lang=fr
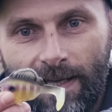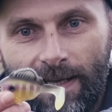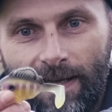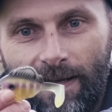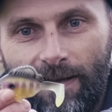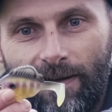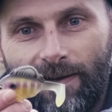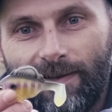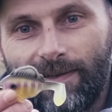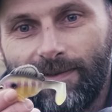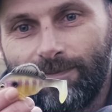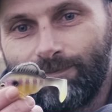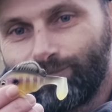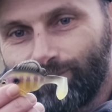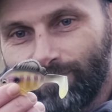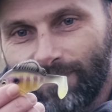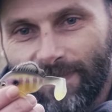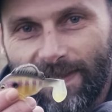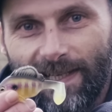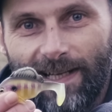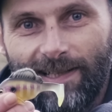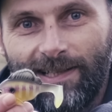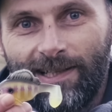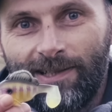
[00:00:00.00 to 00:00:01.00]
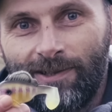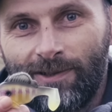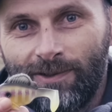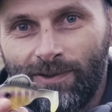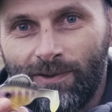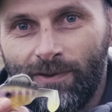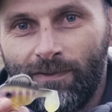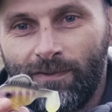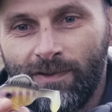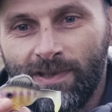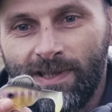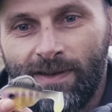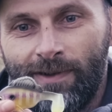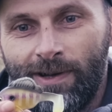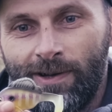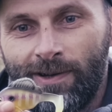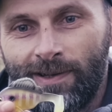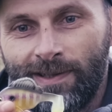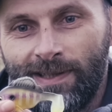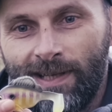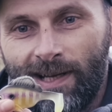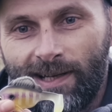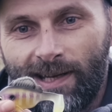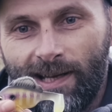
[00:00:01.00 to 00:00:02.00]
Alors, certains d'entre vous, ça va
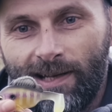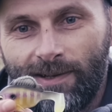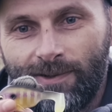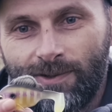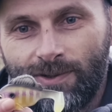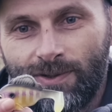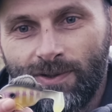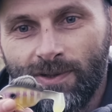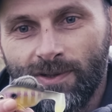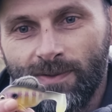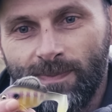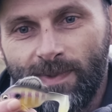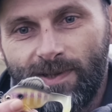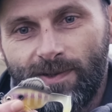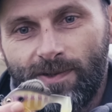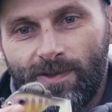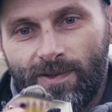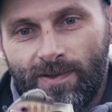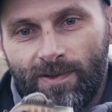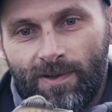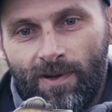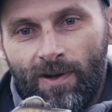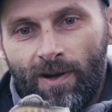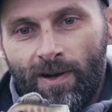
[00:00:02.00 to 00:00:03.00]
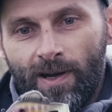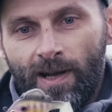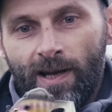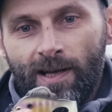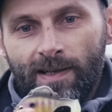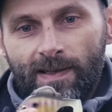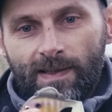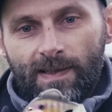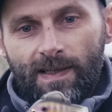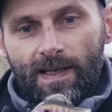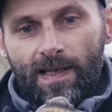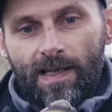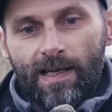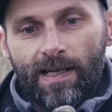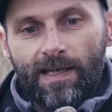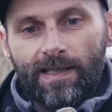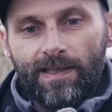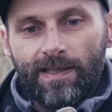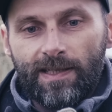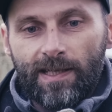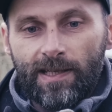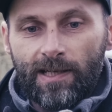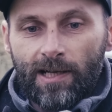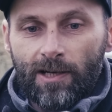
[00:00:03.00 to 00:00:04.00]
leur dire quelque chose parce que ce leurre-là, c'est
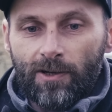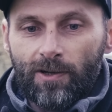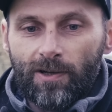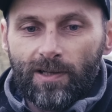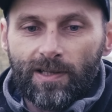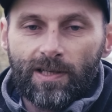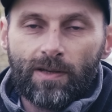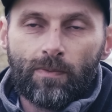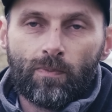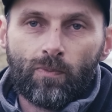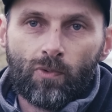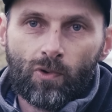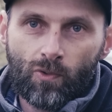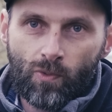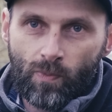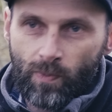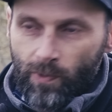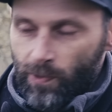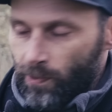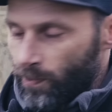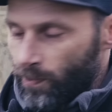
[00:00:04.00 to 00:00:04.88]
l'héritier d'un leurre qui est beaucoup plus